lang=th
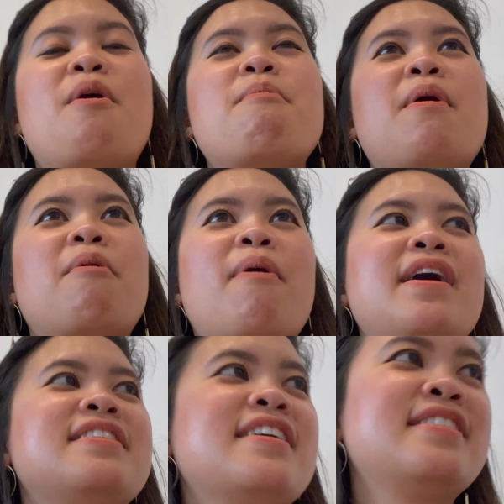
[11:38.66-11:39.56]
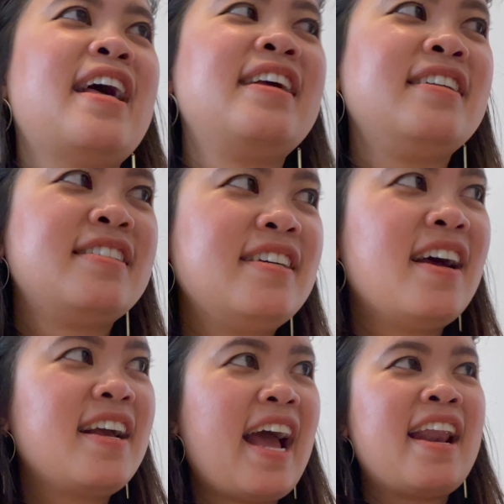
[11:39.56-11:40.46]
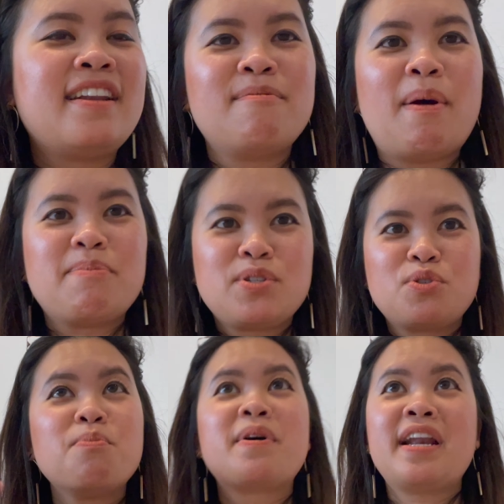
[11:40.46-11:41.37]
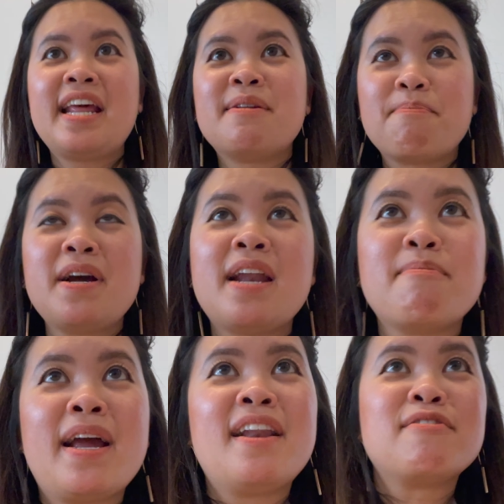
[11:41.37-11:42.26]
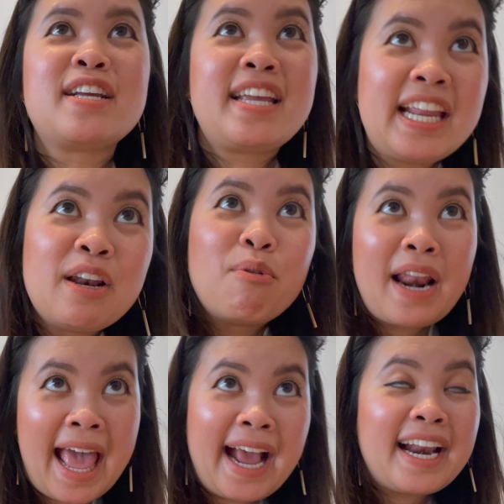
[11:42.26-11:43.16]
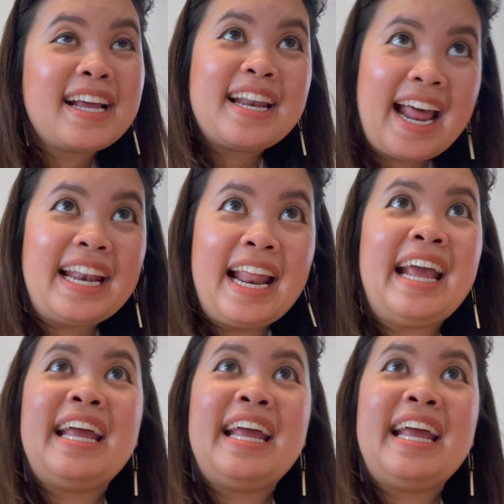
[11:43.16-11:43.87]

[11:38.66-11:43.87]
เขาบอกว่าจะใส่เสื้อกันแบบซุปกระเด็นเปื้อนไหมเราจะกินรุนแรงกันขนาดไหน